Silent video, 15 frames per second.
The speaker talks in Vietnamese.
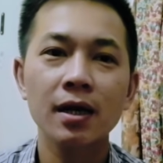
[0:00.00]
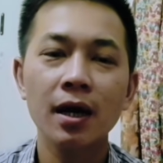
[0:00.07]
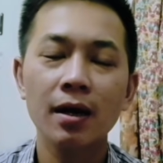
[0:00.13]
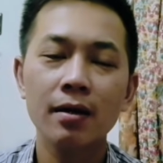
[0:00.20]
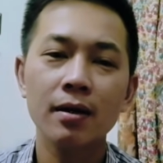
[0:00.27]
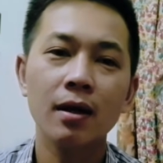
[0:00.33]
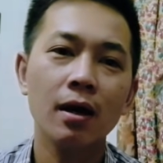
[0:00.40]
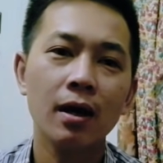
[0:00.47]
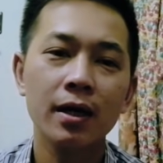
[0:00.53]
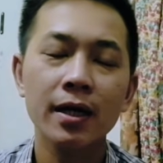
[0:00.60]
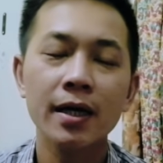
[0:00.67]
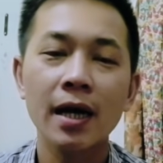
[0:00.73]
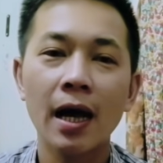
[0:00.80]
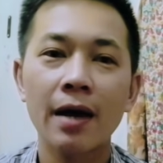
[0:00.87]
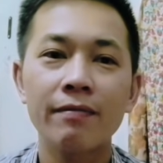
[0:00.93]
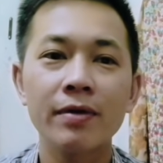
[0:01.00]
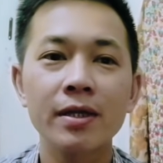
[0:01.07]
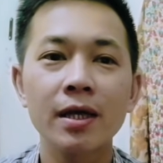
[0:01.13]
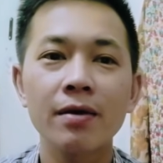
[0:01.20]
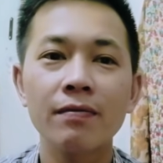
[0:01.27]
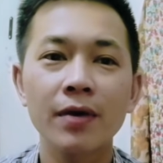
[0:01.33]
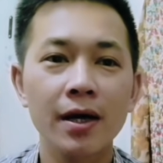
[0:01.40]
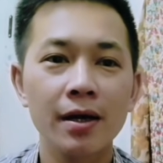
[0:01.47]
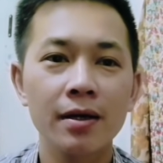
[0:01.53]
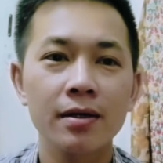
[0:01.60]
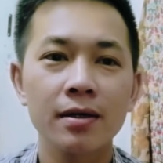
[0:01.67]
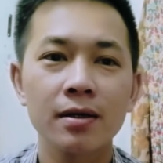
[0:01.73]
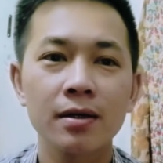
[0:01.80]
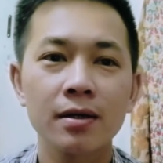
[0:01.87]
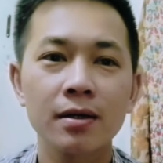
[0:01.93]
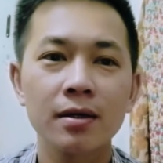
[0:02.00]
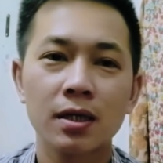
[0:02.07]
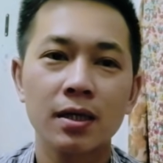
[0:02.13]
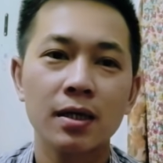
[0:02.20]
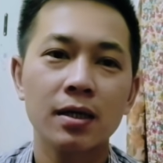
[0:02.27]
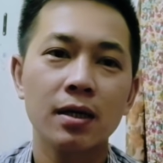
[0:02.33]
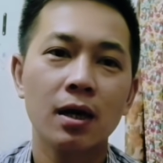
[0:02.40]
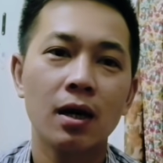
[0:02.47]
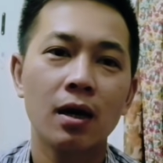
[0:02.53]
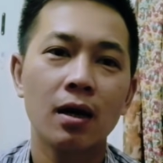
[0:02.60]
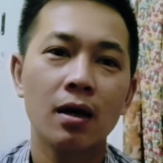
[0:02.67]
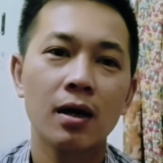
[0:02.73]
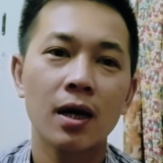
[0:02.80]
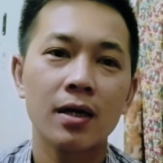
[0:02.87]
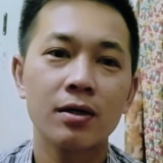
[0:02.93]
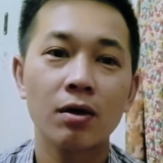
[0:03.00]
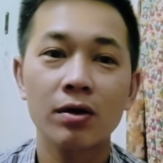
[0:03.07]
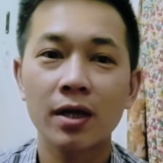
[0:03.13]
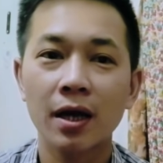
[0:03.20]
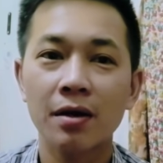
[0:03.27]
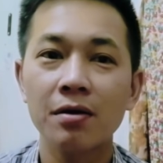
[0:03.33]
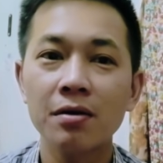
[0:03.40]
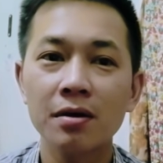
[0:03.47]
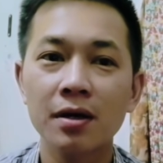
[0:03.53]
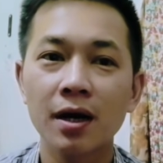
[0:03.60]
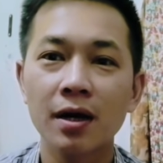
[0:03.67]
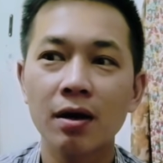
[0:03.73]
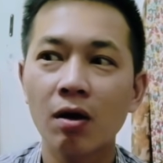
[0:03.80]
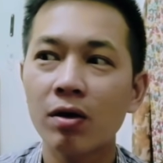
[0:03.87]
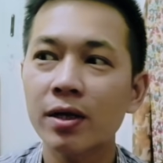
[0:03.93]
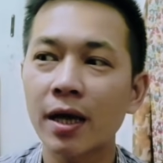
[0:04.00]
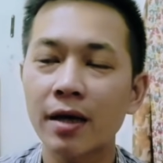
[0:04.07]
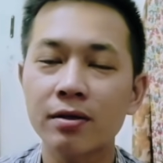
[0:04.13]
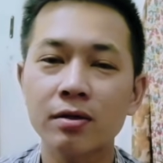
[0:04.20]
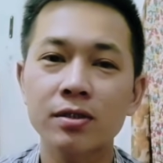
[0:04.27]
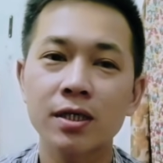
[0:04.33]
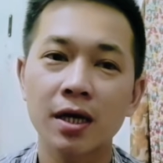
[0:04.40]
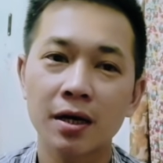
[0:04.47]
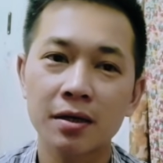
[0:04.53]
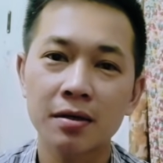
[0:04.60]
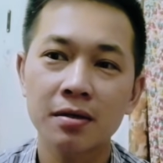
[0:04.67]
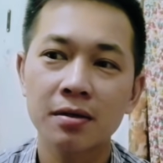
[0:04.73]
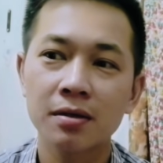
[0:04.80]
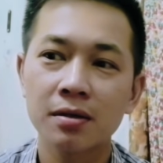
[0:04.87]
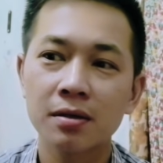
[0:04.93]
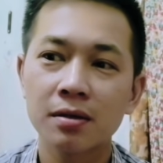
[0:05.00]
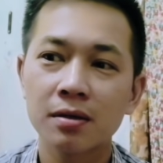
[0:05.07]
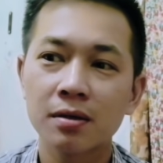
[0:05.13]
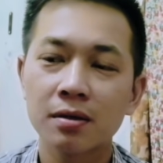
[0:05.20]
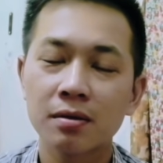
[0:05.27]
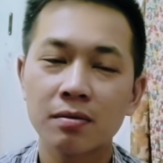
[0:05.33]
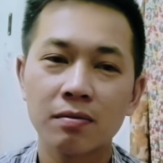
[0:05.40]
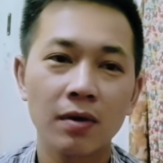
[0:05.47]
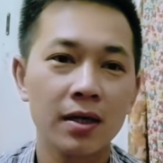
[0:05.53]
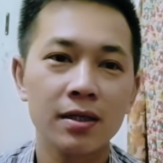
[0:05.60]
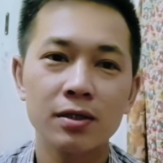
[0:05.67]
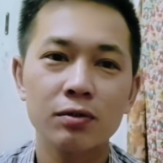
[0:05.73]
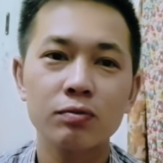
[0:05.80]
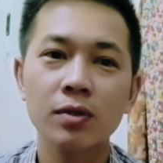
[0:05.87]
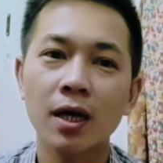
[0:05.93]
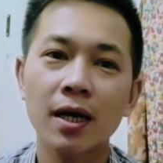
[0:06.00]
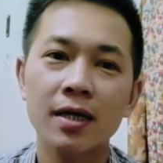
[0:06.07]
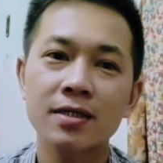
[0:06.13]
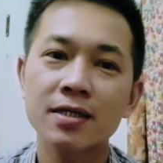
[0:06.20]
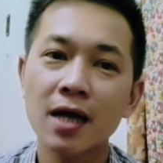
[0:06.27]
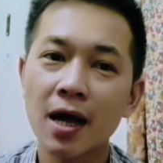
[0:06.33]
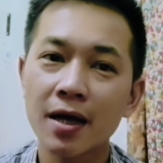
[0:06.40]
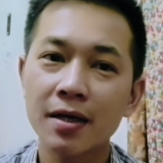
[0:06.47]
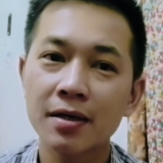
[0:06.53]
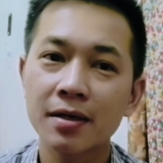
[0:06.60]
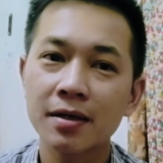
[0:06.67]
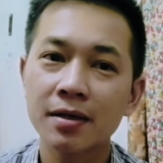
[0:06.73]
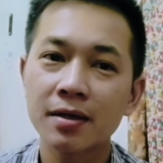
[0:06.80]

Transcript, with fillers: ấy lên ờ, cái đài VTV thì ờ, là do nhà nước gây khó dễ cho chị ấy vậy thì chúng ta đã sai